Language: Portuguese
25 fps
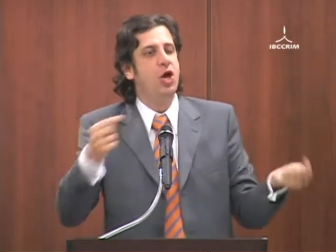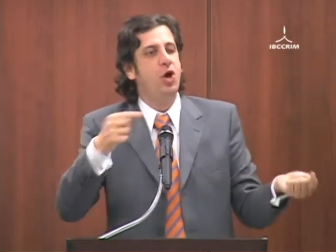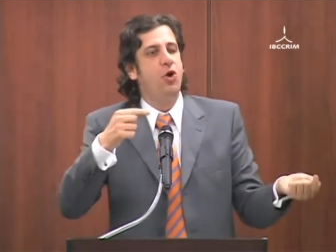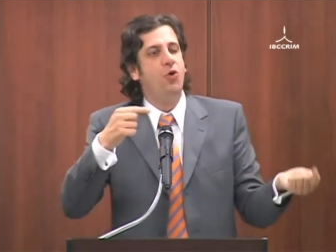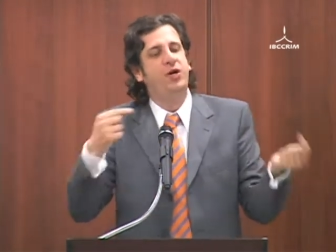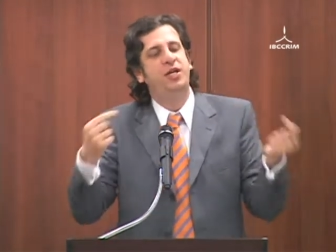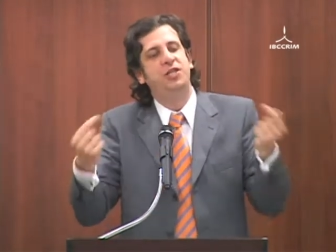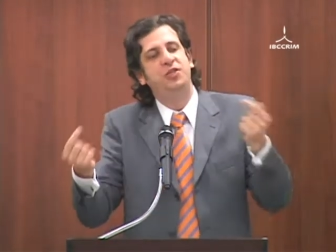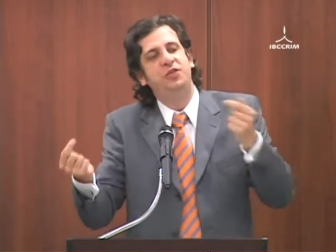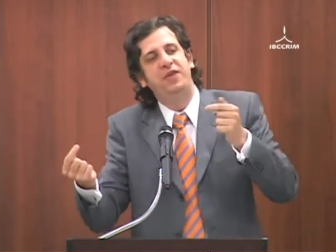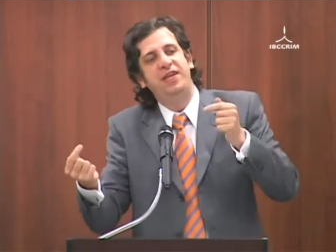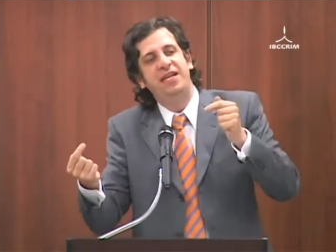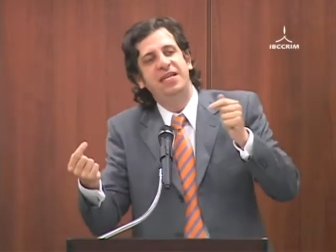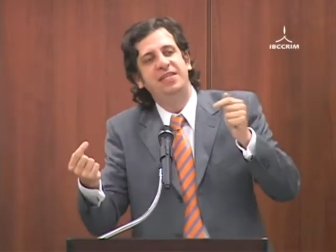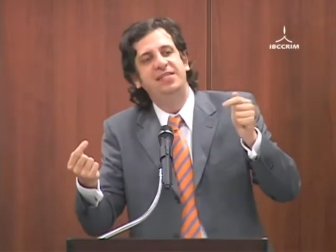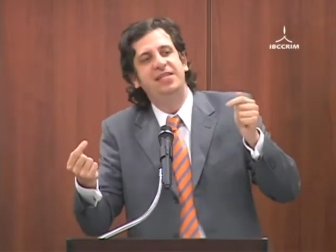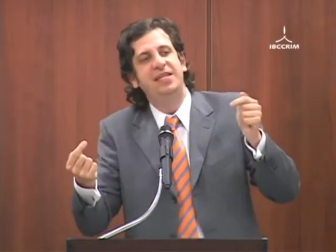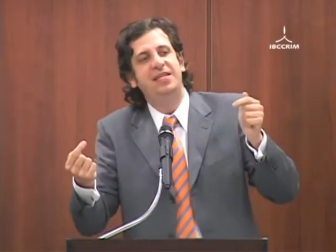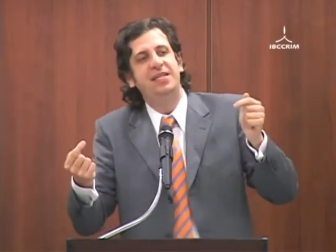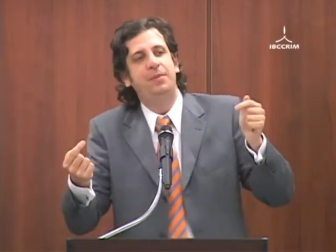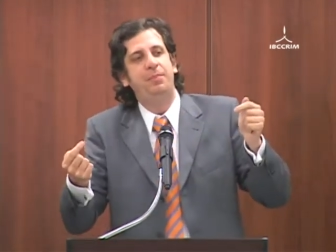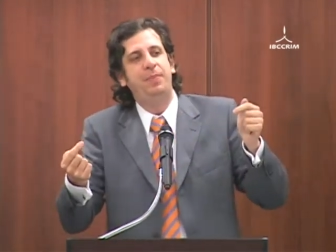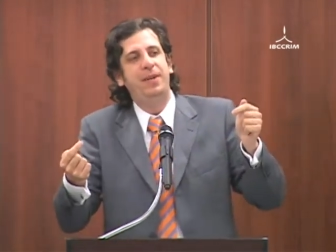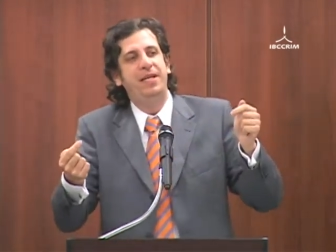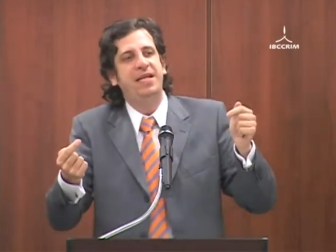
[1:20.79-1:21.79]
O que
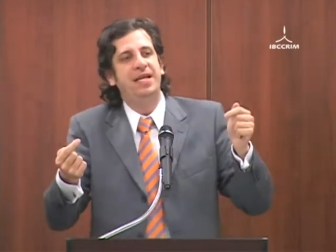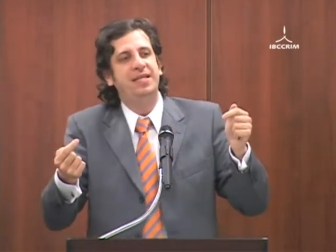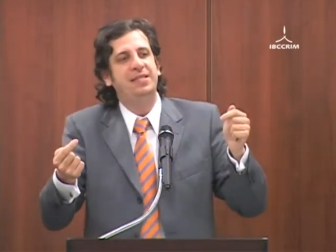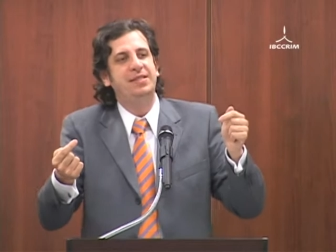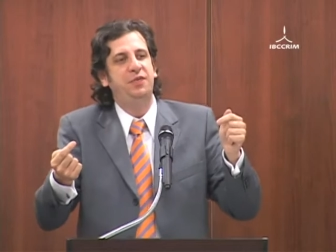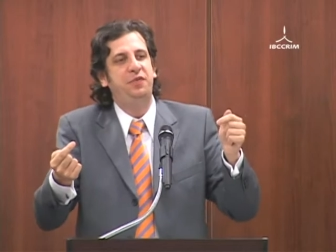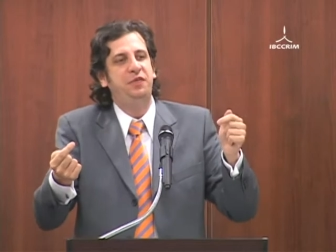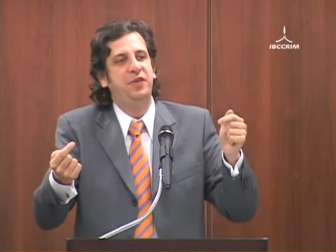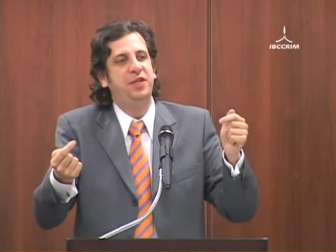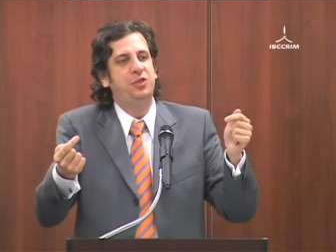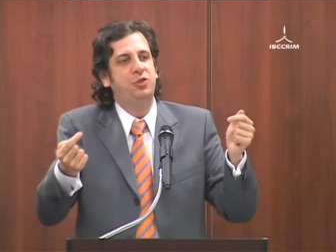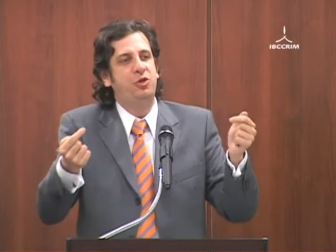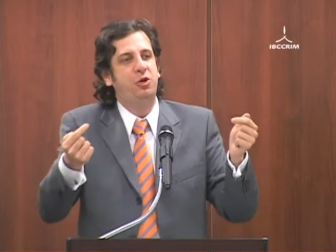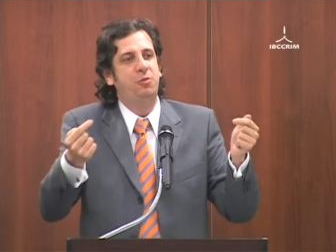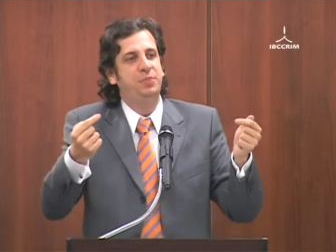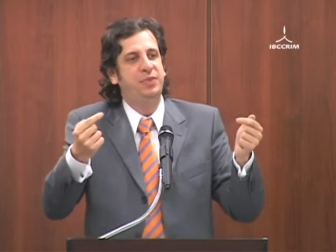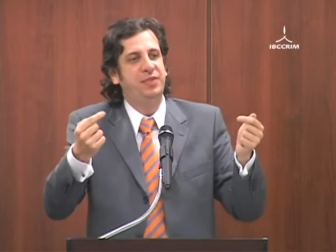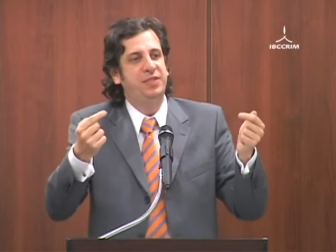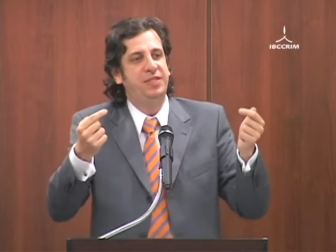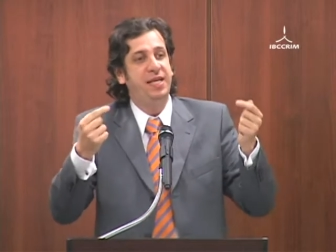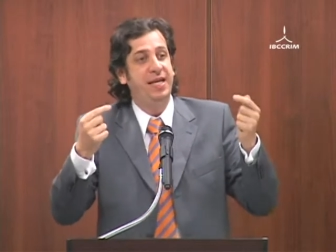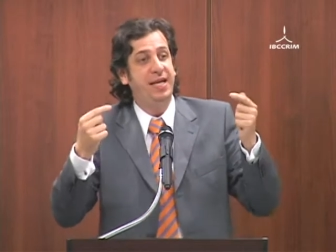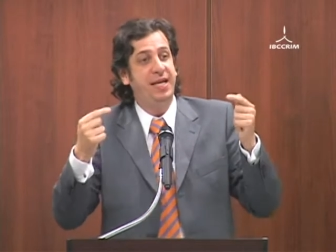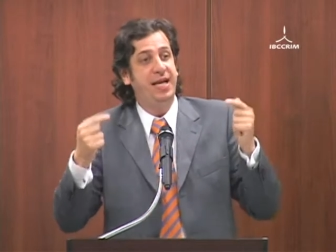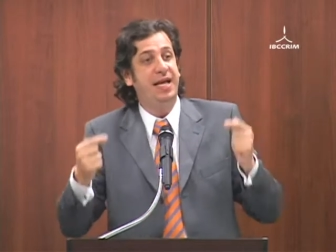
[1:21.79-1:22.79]
diferencia dependência física ou
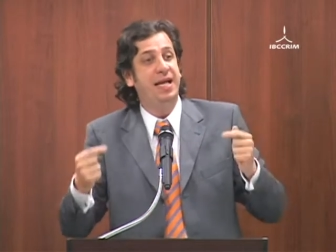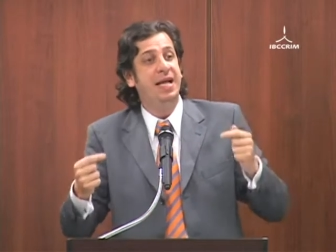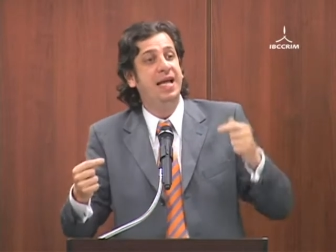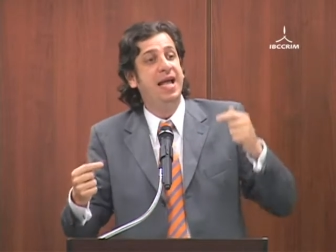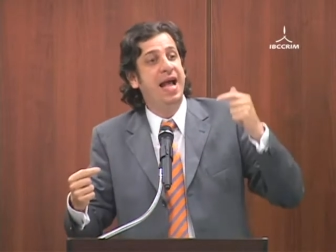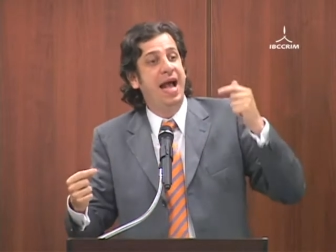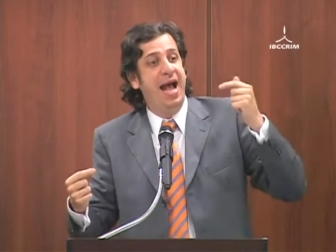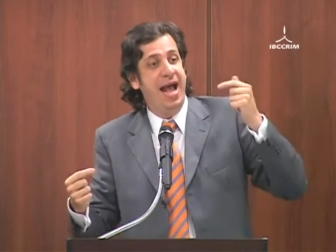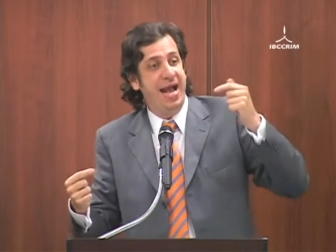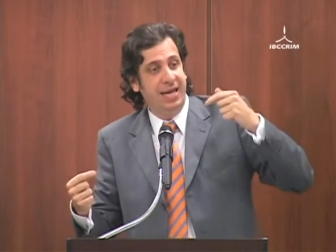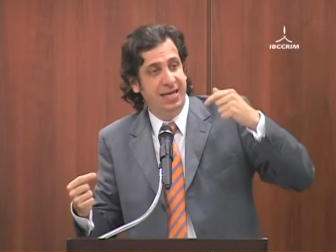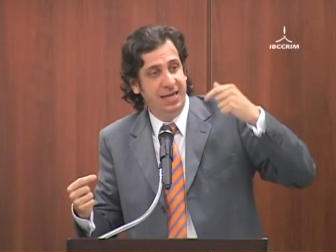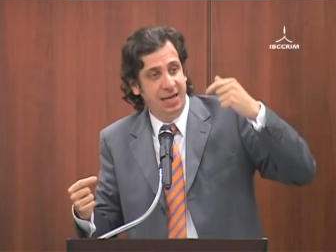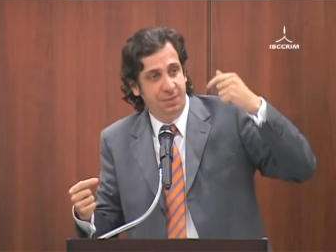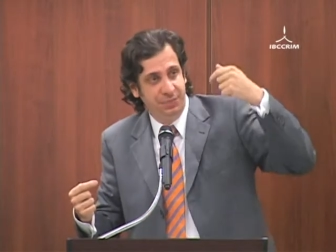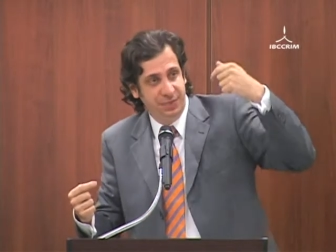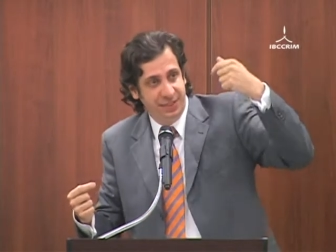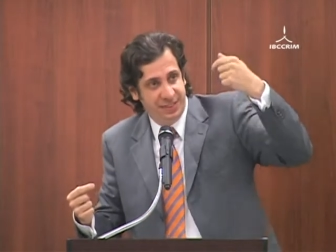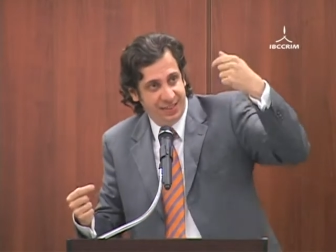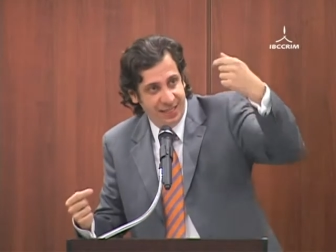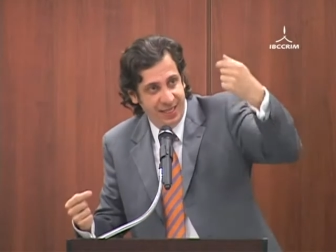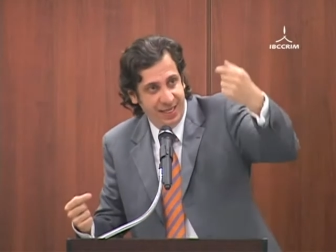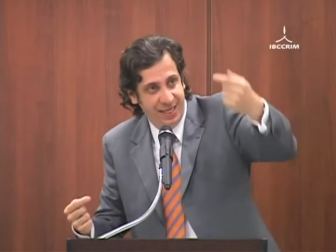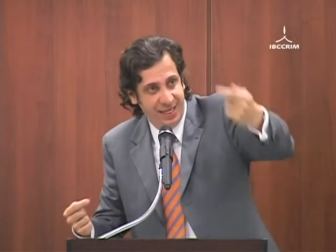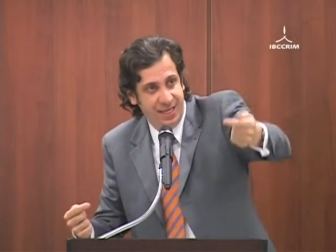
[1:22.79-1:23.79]
psíquica é que na
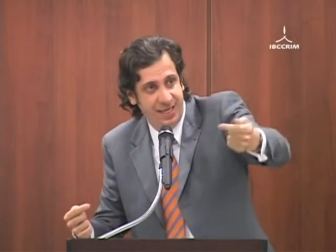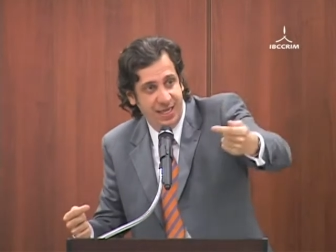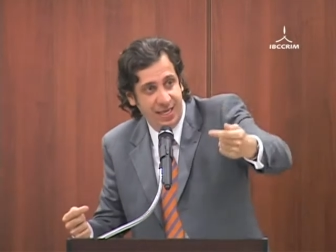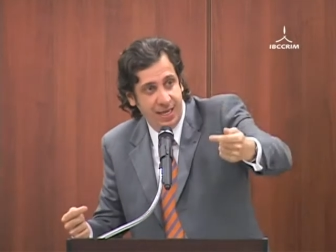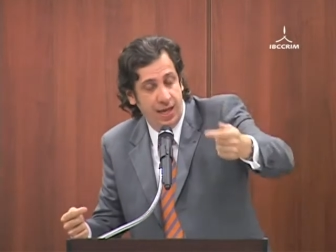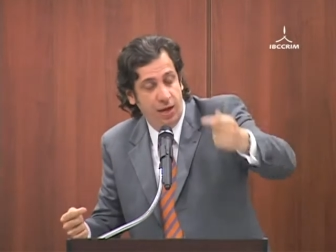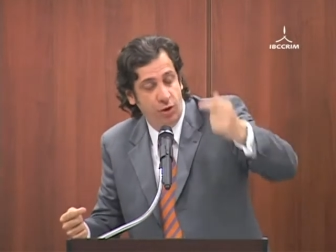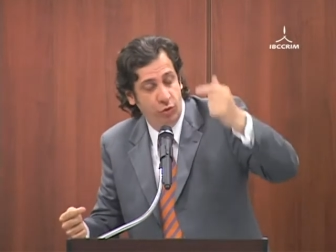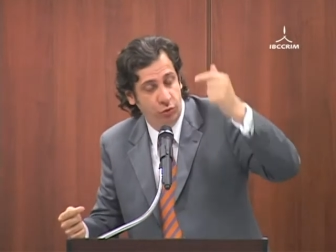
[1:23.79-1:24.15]
psíquica,